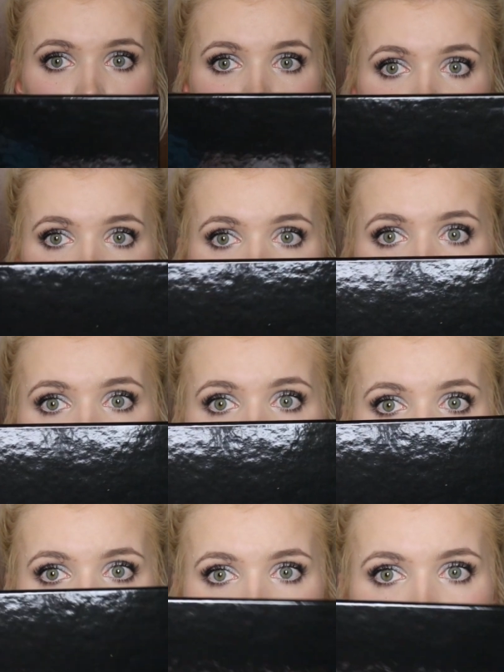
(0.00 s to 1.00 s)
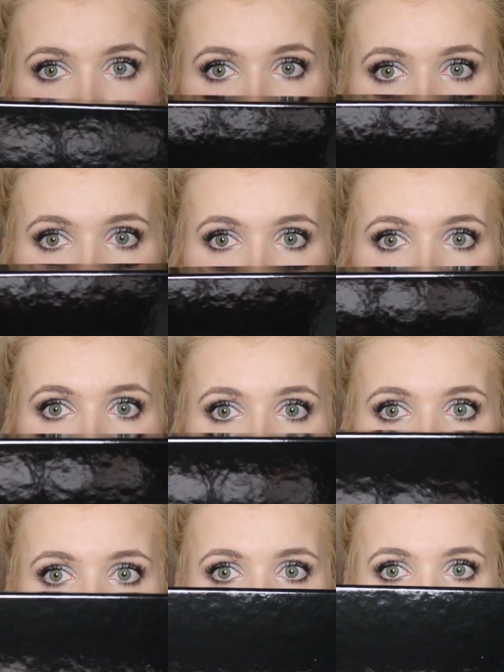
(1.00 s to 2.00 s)
Już kilka razy dostałam
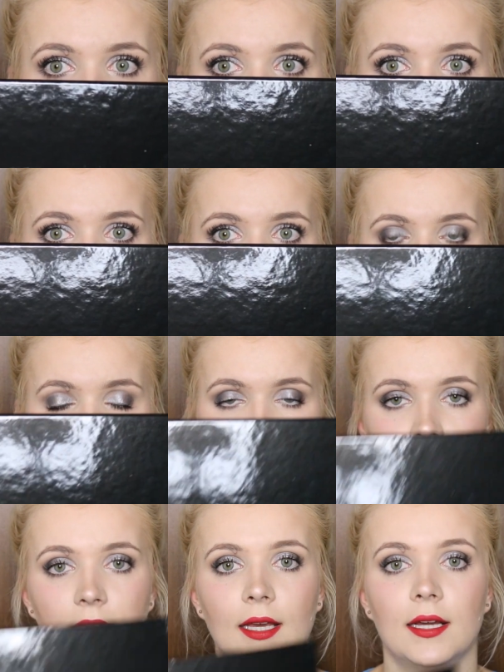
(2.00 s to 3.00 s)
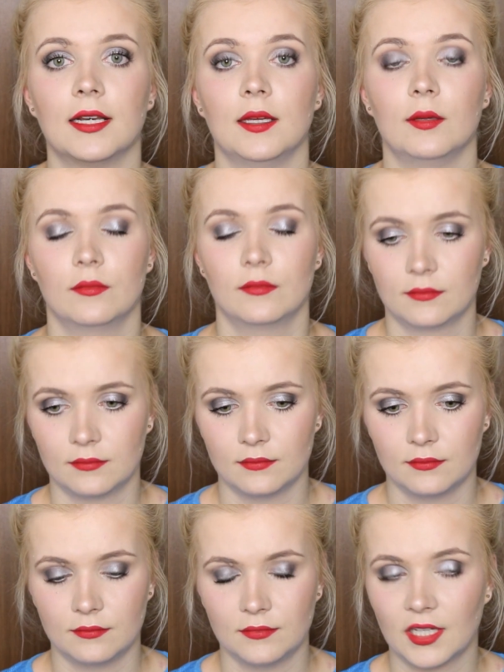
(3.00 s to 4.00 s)
od nich upominki, ale
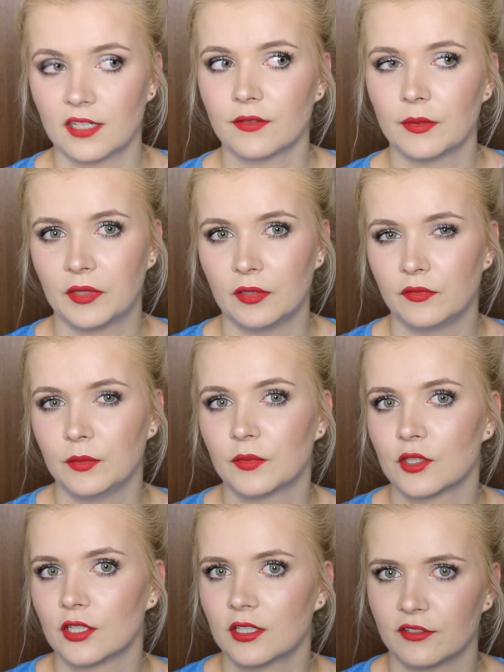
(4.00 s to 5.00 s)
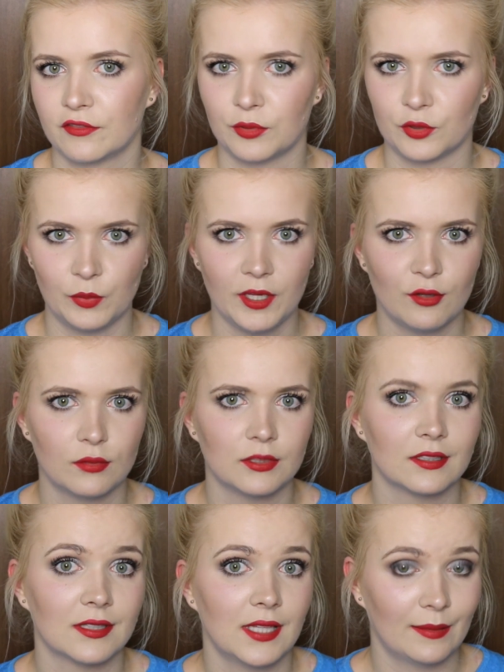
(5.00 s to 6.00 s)
nagrywam ten film troszeczkę w pośpiechu, bo
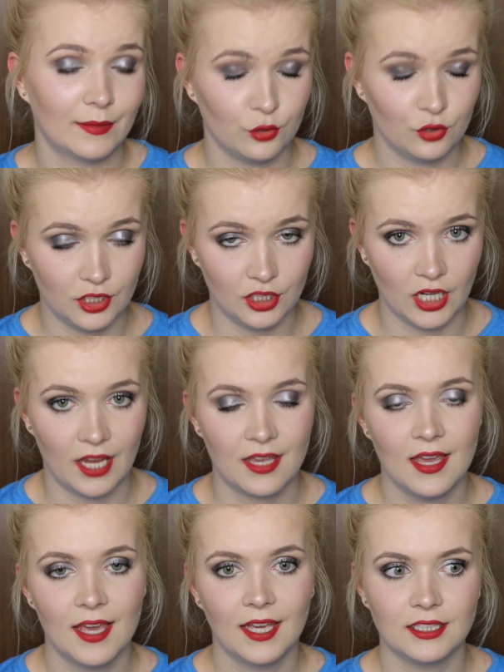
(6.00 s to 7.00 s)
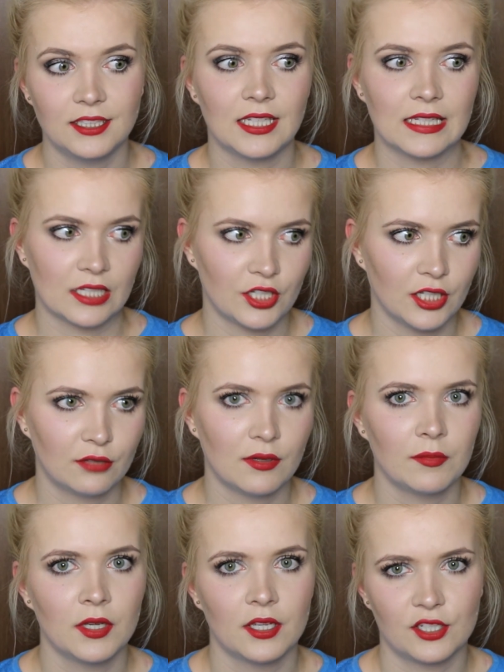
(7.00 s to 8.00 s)
dostałam to dzisiaj. Dzisiaj
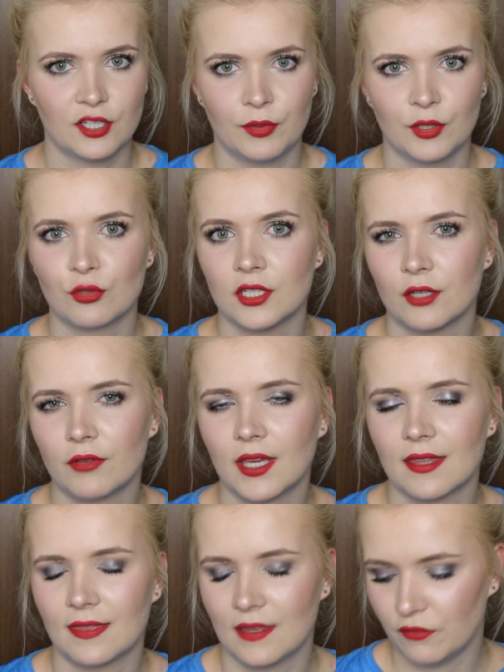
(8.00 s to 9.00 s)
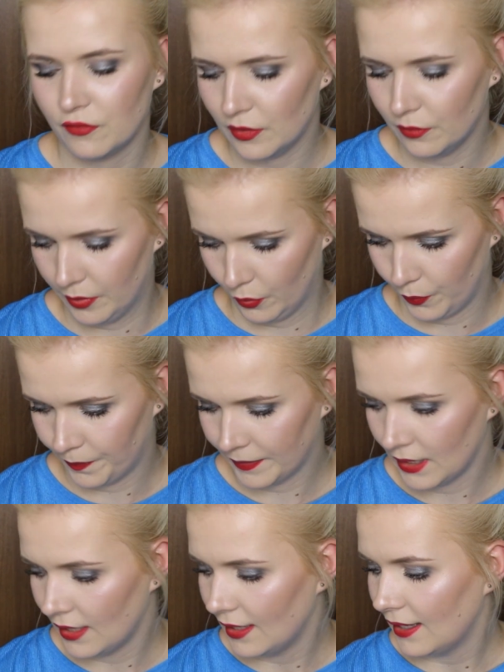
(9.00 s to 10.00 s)
zasiadłam, żeby już na weekend ten film był.
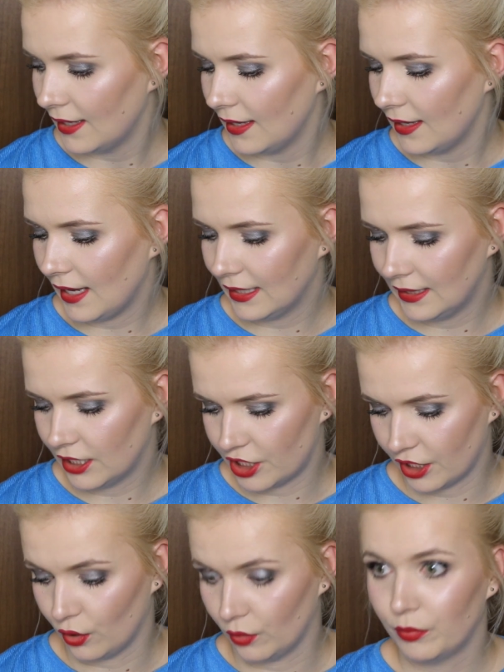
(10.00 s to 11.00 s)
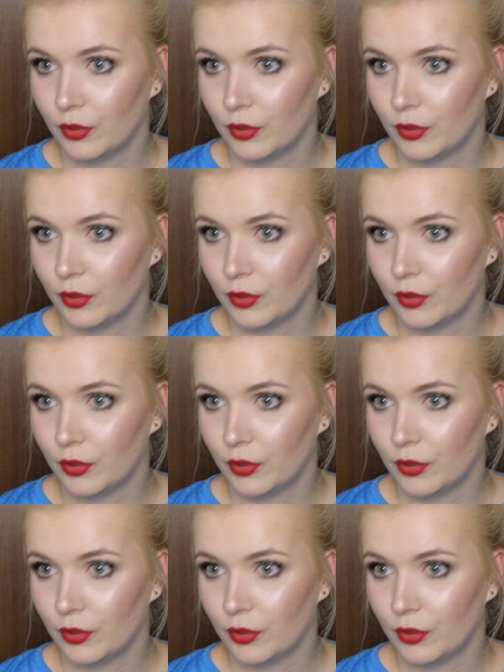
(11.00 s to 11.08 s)
A dlaczego?